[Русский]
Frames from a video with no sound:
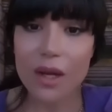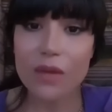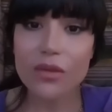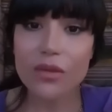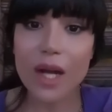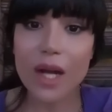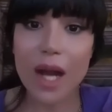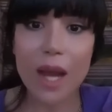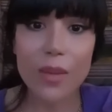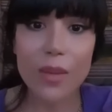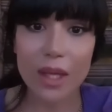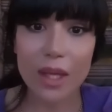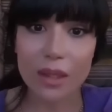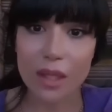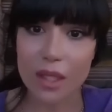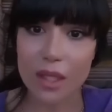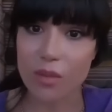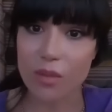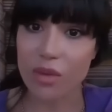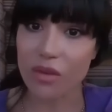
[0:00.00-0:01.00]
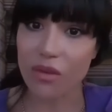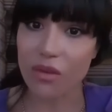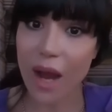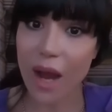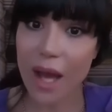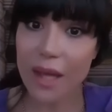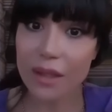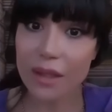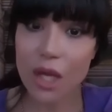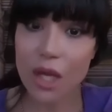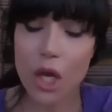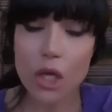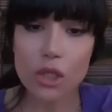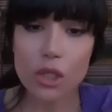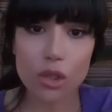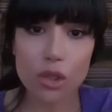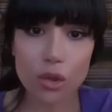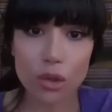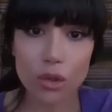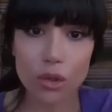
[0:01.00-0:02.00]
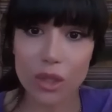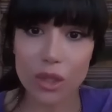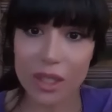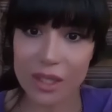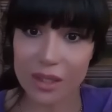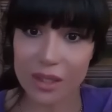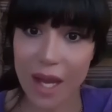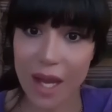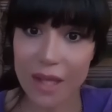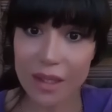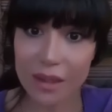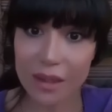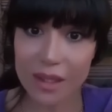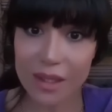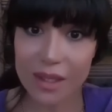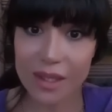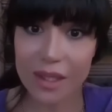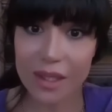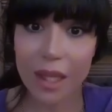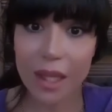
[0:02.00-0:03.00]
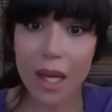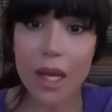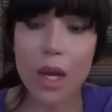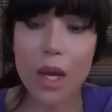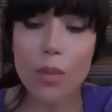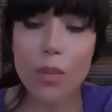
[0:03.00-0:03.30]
В храме она не бывает, сроду креста не носила,